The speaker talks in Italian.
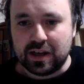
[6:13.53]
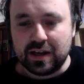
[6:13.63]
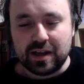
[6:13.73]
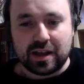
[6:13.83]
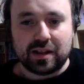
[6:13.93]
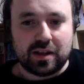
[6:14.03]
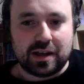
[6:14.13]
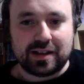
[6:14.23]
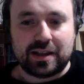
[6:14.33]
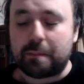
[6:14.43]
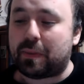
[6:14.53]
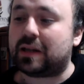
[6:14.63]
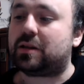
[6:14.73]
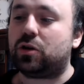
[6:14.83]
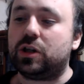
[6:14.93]
che ti, che ti
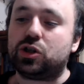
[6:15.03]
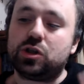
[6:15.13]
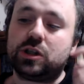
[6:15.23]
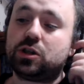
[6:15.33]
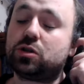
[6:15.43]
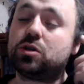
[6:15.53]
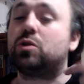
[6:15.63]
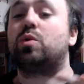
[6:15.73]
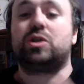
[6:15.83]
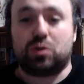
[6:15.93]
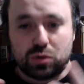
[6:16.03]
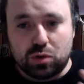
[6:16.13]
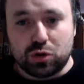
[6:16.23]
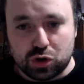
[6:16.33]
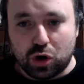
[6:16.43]
impattano nel giro di ritorno, questo non
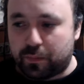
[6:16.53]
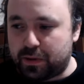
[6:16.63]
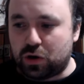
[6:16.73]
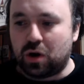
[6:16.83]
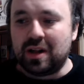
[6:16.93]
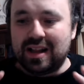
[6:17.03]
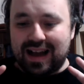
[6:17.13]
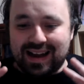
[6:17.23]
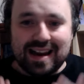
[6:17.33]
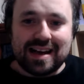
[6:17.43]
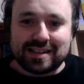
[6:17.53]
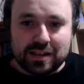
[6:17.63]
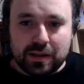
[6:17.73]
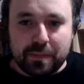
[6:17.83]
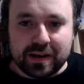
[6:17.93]
lo so, però ai nastri
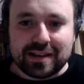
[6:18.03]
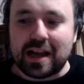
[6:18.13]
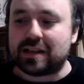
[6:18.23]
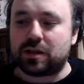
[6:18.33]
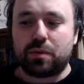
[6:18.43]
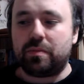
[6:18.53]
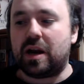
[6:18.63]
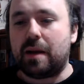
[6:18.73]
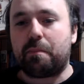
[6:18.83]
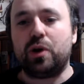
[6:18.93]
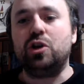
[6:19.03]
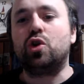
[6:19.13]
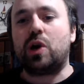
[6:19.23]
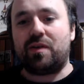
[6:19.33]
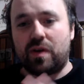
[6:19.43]
di partenza per me l'Empoli
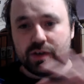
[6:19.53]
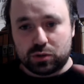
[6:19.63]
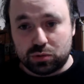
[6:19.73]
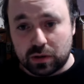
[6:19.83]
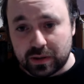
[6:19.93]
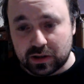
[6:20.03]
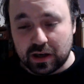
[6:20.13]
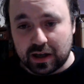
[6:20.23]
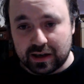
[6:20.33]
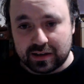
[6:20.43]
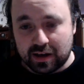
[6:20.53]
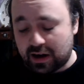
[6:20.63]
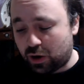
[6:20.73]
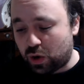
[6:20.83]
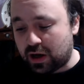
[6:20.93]
non aveva assolutamente le carte in
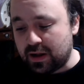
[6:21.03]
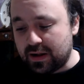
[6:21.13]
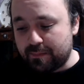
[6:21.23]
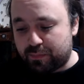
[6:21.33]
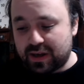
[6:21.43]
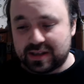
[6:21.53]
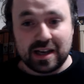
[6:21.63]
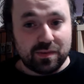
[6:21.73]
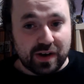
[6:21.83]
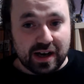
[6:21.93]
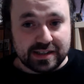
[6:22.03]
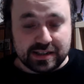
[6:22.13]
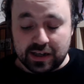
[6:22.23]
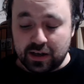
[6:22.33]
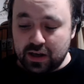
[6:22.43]
regola per
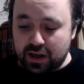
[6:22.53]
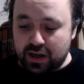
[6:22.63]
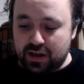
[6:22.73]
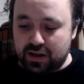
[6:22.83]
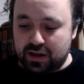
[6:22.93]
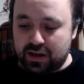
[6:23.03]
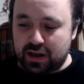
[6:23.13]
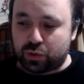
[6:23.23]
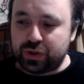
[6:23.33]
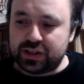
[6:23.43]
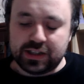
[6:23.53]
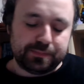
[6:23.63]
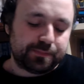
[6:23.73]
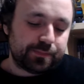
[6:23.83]
salvarsi. e, e quindi